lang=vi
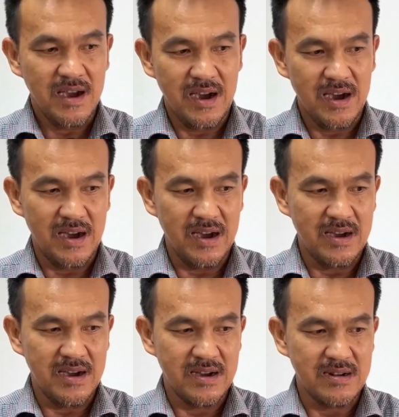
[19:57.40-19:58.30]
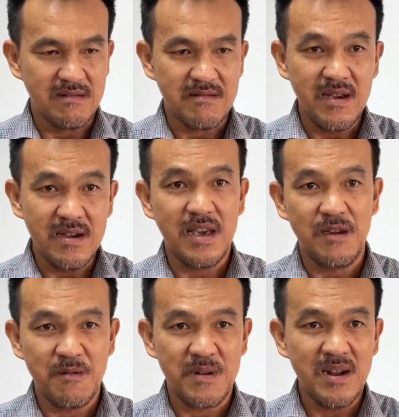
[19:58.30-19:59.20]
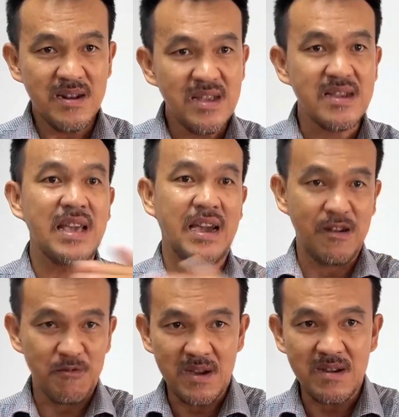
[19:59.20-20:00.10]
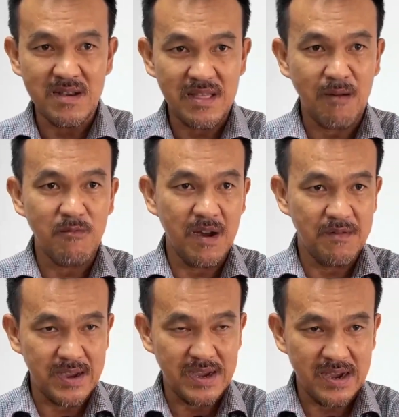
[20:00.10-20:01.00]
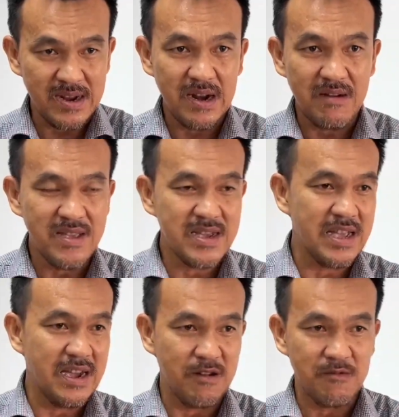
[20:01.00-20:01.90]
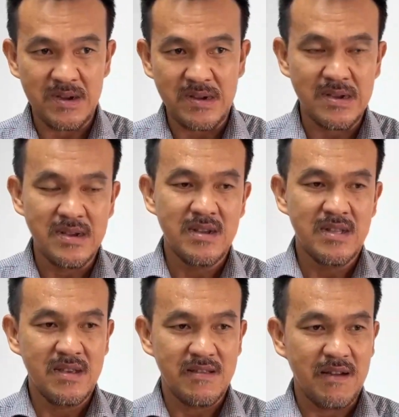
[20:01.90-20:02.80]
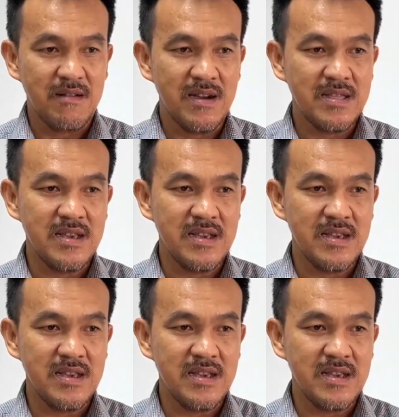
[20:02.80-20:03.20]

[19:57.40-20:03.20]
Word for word: à, à, được giới thiệu đến những nhà đầu tư thông qua việc kết nối những nhà đầu tư thì sau đó